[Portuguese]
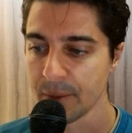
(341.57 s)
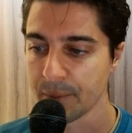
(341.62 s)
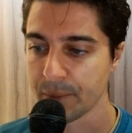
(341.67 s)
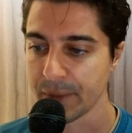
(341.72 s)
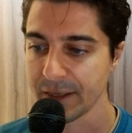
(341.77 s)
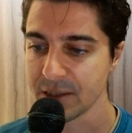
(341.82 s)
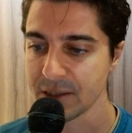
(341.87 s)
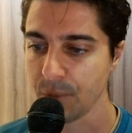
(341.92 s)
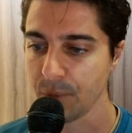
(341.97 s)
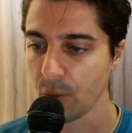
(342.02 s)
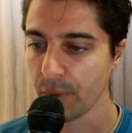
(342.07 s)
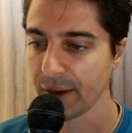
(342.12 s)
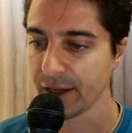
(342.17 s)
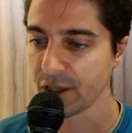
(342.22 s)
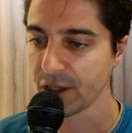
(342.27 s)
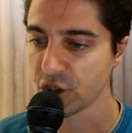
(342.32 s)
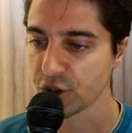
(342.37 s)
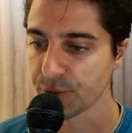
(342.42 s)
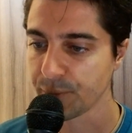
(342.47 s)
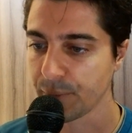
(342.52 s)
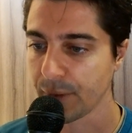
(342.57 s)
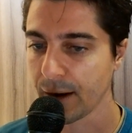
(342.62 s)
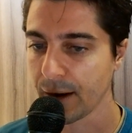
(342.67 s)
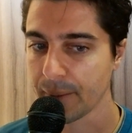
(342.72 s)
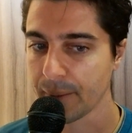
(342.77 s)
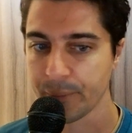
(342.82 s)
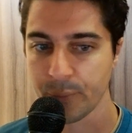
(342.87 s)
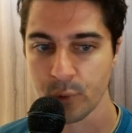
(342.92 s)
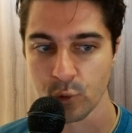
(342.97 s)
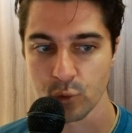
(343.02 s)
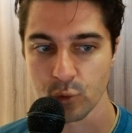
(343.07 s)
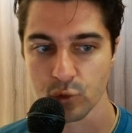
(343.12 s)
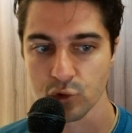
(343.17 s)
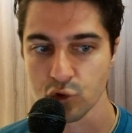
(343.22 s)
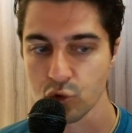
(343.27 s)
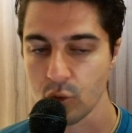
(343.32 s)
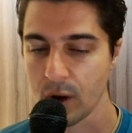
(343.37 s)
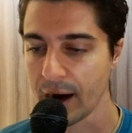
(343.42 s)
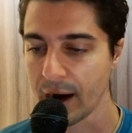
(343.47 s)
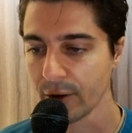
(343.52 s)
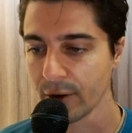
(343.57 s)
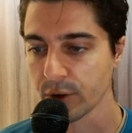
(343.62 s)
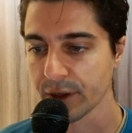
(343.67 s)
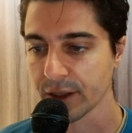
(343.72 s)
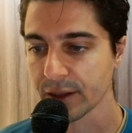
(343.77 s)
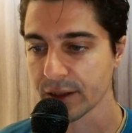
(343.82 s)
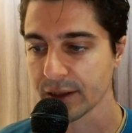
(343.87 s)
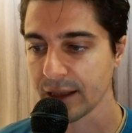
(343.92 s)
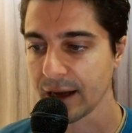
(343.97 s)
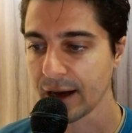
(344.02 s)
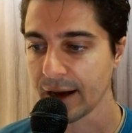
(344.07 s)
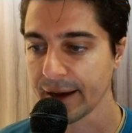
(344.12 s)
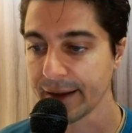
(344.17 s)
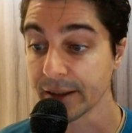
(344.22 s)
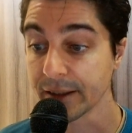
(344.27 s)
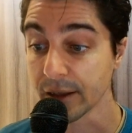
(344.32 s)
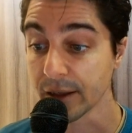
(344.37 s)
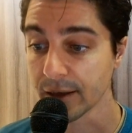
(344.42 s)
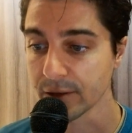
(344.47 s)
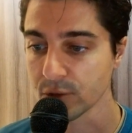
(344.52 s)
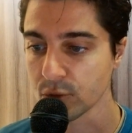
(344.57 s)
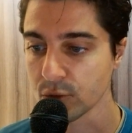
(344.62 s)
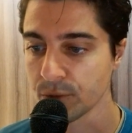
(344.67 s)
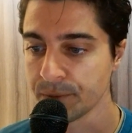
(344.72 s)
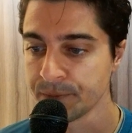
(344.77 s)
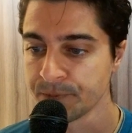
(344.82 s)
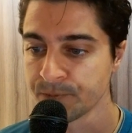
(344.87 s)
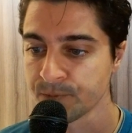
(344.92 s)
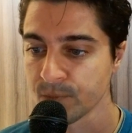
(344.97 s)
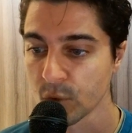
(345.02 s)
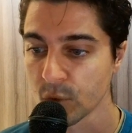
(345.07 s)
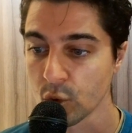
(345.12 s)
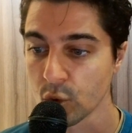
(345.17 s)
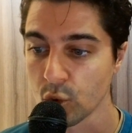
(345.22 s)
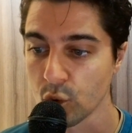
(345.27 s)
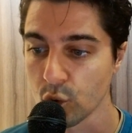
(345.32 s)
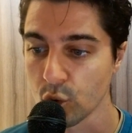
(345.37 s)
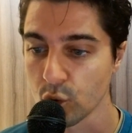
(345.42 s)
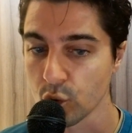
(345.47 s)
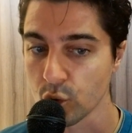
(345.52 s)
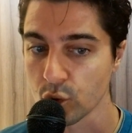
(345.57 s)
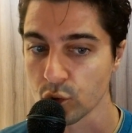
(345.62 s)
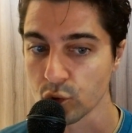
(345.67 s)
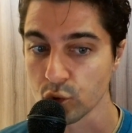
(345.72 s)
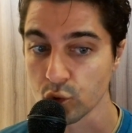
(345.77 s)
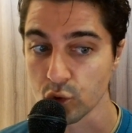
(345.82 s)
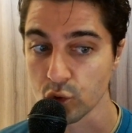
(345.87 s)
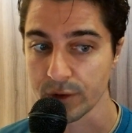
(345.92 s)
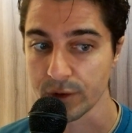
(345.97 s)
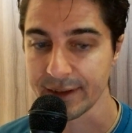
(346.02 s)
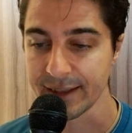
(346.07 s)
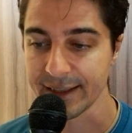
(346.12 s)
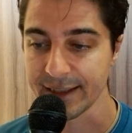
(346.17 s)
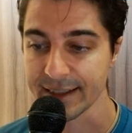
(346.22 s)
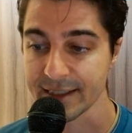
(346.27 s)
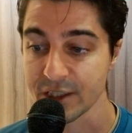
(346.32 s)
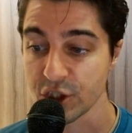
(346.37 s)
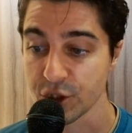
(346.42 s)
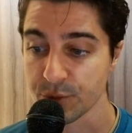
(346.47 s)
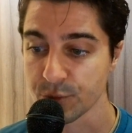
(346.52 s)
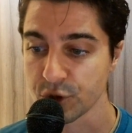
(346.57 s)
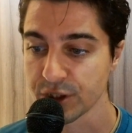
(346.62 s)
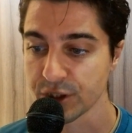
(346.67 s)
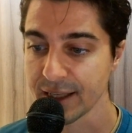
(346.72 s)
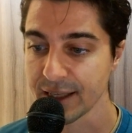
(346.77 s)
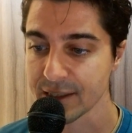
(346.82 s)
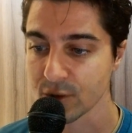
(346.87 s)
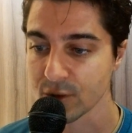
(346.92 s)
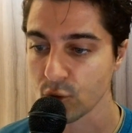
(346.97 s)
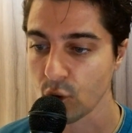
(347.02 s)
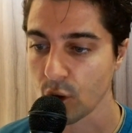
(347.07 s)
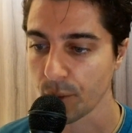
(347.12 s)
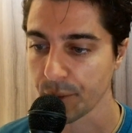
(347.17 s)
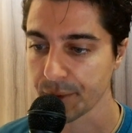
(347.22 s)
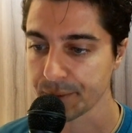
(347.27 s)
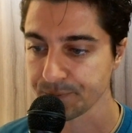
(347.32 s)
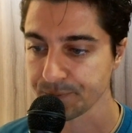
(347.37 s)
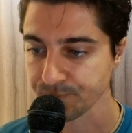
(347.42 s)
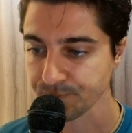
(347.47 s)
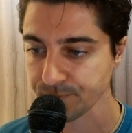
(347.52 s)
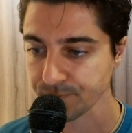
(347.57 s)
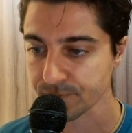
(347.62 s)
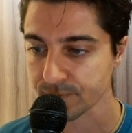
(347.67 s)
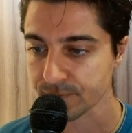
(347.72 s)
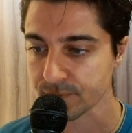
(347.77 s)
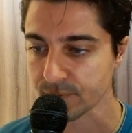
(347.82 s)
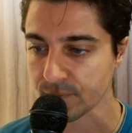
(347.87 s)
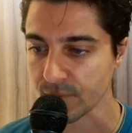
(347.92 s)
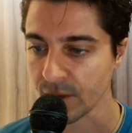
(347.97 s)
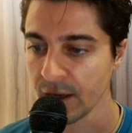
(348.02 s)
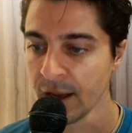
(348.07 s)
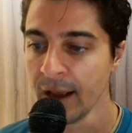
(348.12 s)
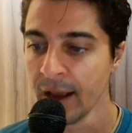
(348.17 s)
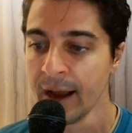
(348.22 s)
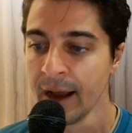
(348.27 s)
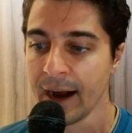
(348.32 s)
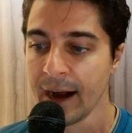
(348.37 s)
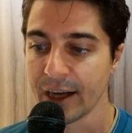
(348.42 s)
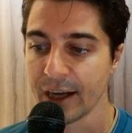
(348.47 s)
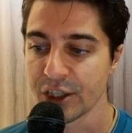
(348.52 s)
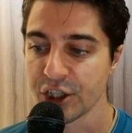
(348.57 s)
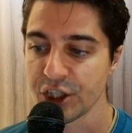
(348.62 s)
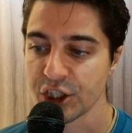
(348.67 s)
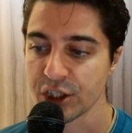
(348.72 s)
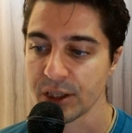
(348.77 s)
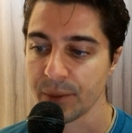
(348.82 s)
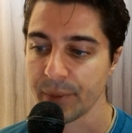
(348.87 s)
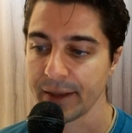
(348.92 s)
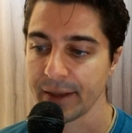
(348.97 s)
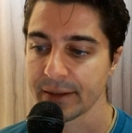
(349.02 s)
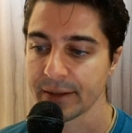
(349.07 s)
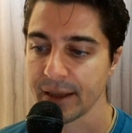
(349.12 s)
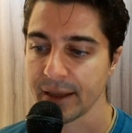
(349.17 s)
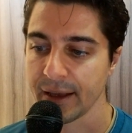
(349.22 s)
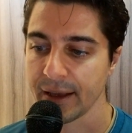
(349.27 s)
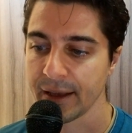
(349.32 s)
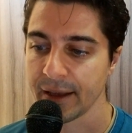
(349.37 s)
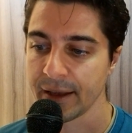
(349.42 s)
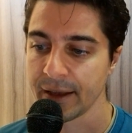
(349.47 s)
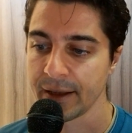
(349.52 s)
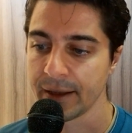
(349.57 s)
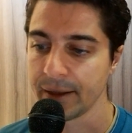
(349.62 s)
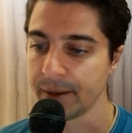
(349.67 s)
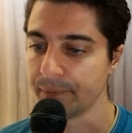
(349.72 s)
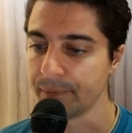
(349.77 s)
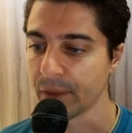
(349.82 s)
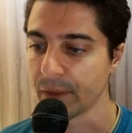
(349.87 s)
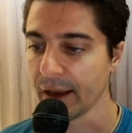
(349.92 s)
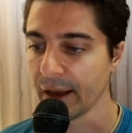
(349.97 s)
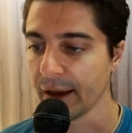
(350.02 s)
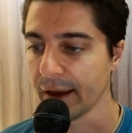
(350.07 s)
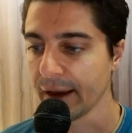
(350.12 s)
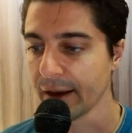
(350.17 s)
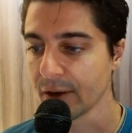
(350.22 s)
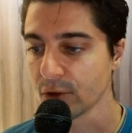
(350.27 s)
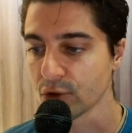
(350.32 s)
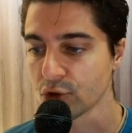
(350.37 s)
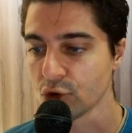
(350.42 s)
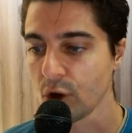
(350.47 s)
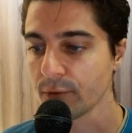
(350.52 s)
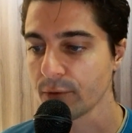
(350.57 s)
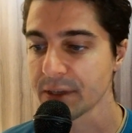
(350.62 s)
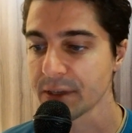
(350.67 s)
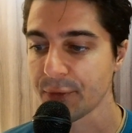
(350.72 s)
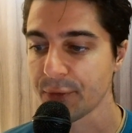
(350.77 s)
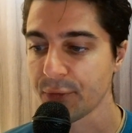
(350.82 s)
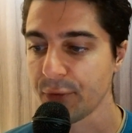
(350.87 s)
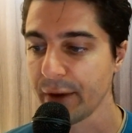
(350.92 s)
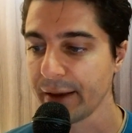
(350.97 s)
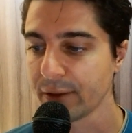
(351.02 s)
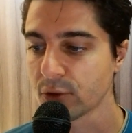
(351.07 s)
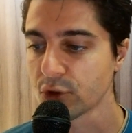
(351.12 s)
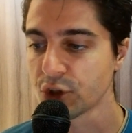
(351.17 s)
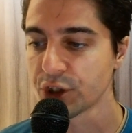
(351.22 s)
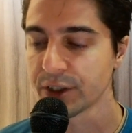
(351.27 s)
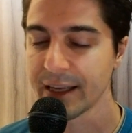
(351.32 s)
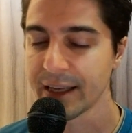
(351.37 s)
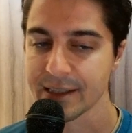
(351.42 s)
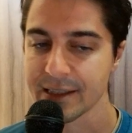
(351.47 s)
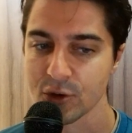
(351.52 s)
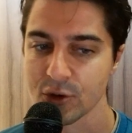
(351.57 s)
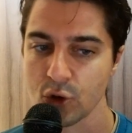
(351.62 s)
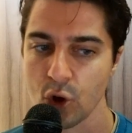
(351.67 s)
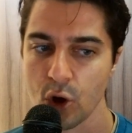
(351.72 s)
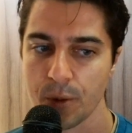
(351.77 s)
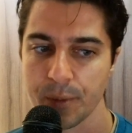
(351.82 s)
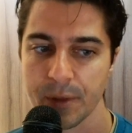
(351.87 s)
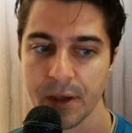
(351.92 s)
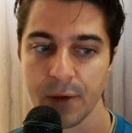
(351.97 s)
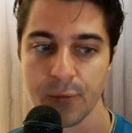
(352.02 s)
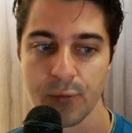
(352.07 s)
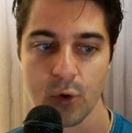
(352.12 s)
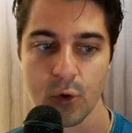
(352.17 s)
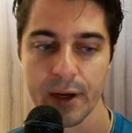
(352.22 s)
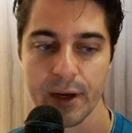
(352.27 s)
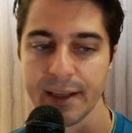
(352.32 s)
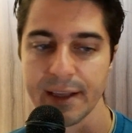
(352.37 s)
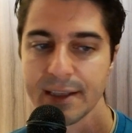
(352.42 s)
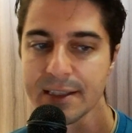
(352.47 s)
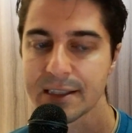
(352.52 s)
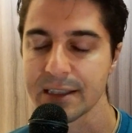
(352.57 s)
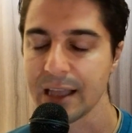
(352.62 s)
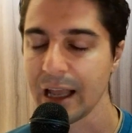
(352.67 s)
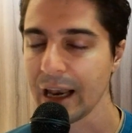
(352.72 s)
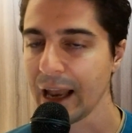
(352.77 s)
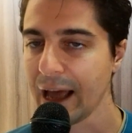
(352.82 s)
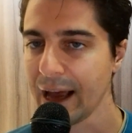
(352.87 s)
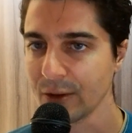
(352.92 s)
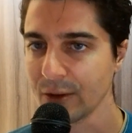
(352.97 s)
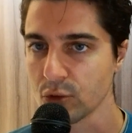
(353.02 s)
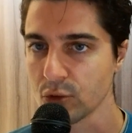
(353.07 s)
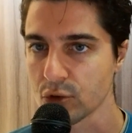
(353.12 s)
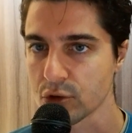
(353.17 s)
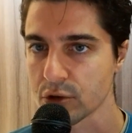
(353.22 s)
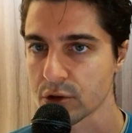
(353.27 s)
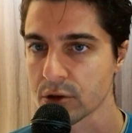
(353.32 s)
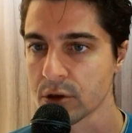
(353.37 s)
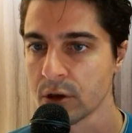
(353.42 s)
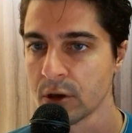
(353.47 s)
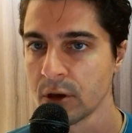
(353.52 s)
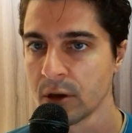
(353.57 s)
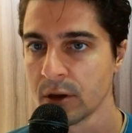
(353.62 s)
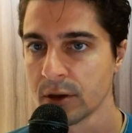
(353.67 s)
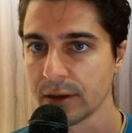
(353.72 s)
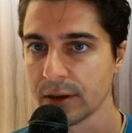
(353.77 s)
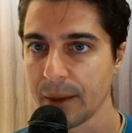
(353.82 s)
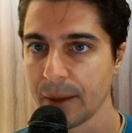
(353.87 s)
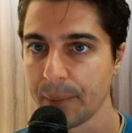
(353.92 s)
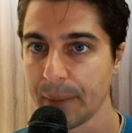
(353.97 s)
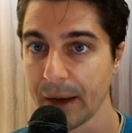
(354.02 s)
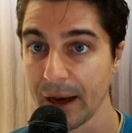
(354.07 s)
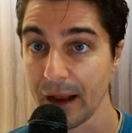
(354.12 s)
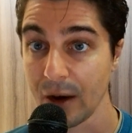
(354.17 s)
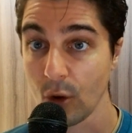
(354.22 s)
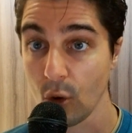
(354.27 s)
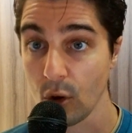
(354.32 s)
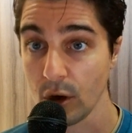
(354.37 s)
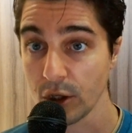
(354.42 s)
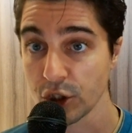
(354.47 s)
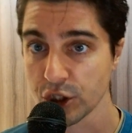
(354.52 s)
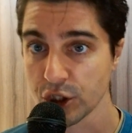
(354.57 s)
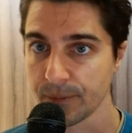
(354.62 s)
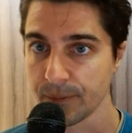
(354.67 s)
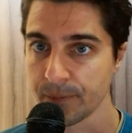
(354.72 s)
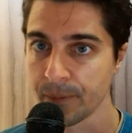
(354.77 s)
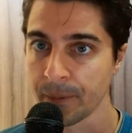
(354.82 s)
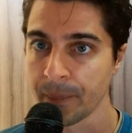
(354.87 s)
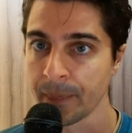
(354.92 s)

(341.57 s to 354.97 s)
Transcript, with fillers: principalmente para um usuário que está entrando no, nesse tipo de desktop. A gente também tem é, os novos efeitos de desktop que forem instalados tá, pela loja